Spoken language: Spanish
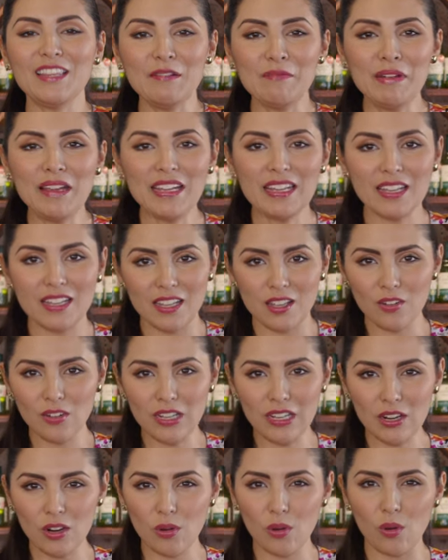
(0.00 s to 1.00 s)
tema de que quiero
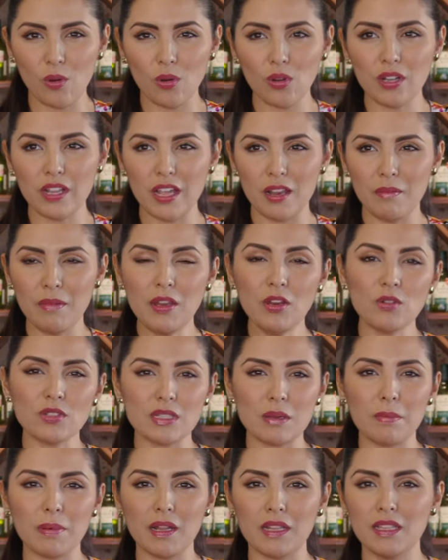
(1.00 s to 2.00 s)
que, lo, que el vino
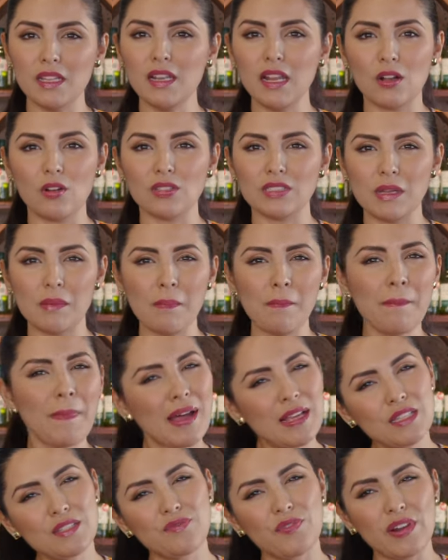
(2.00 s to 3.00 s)
sea para ti la cosa
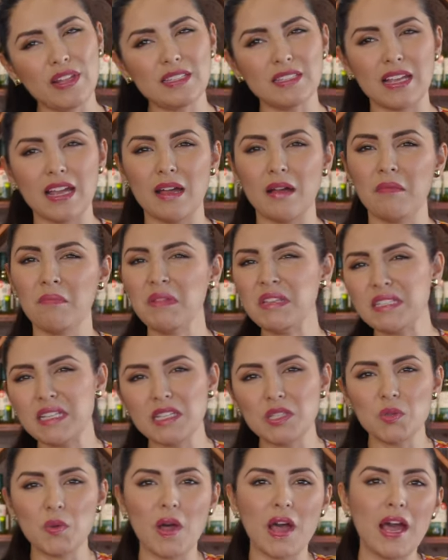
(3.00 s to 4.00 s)
más fresca, más
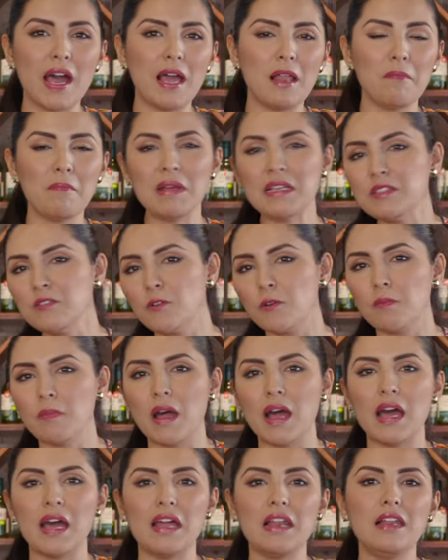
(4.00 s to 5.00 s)
casual, más
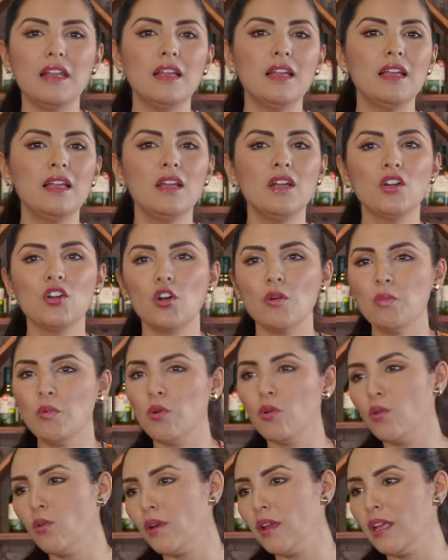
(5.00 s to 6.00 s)
normal,
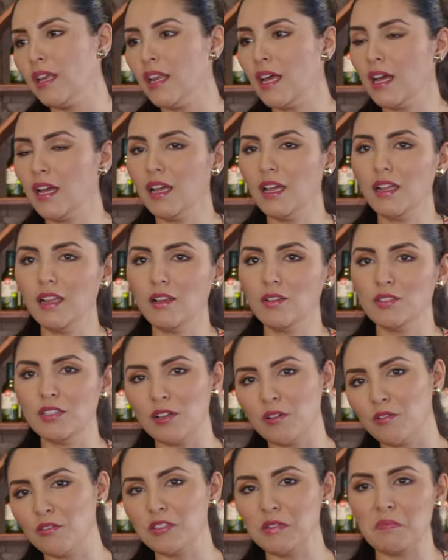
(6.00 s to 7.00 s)
como ir a los
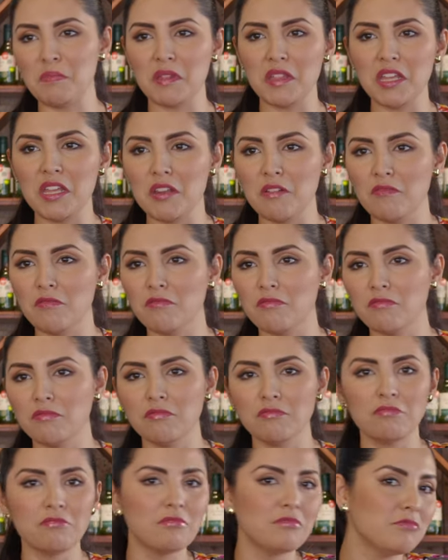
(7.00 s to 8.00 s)
tacos y pedir
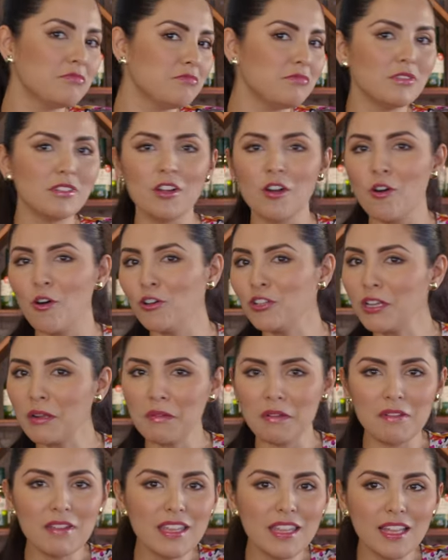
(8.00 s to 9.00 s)
otra
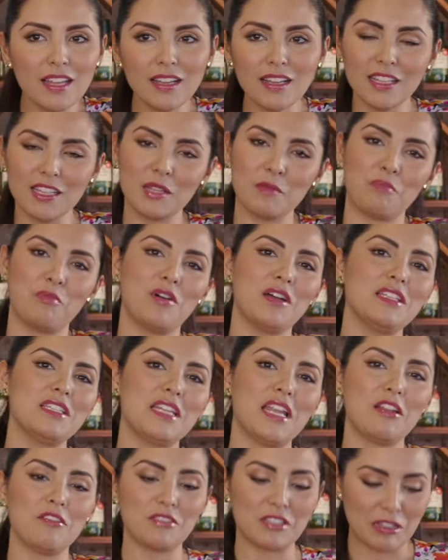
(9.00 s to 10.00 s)
bebida, que te puedas
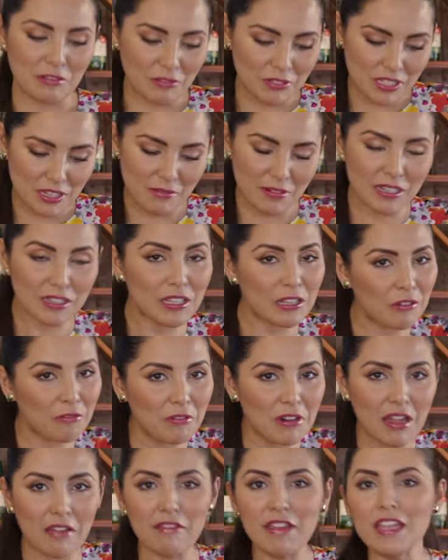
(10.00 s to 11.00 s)
ir a los tacos y llevarte
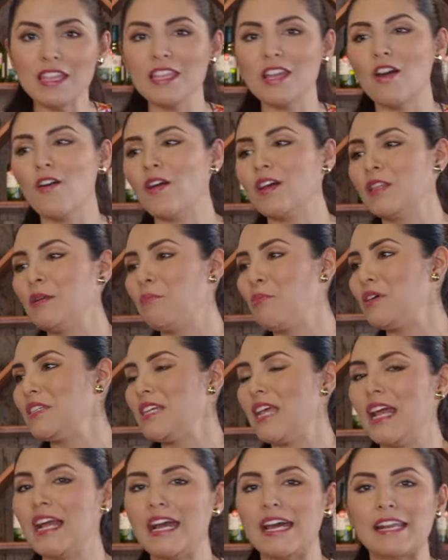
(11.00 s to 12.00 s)
una viña, o que te puedas
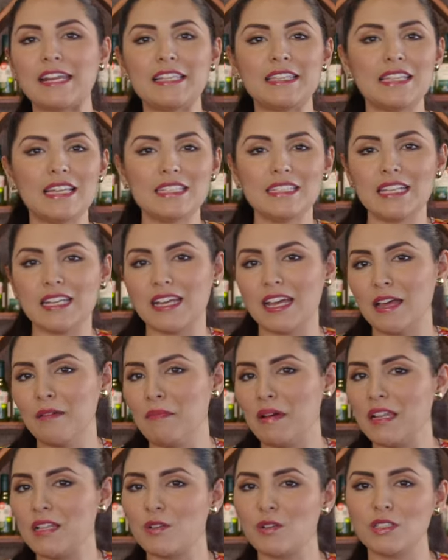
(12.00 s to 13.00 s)
ir a la carreta cerca de
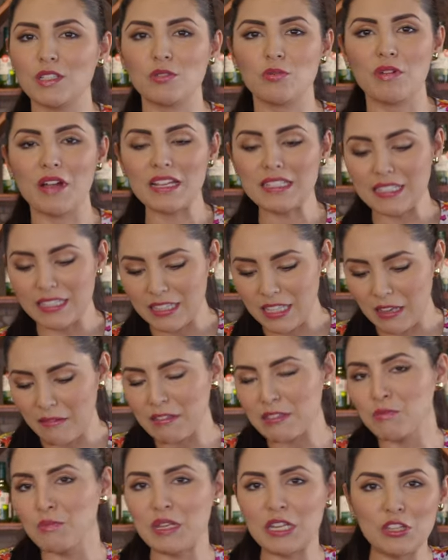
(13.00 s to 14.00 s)
mariscos de tu casa y te
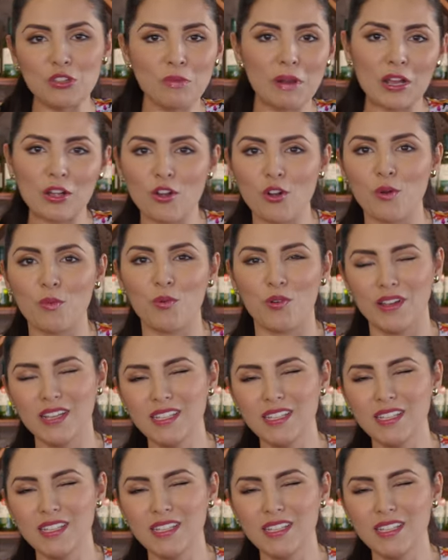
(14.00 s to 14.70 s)
lleves un vinito blanco como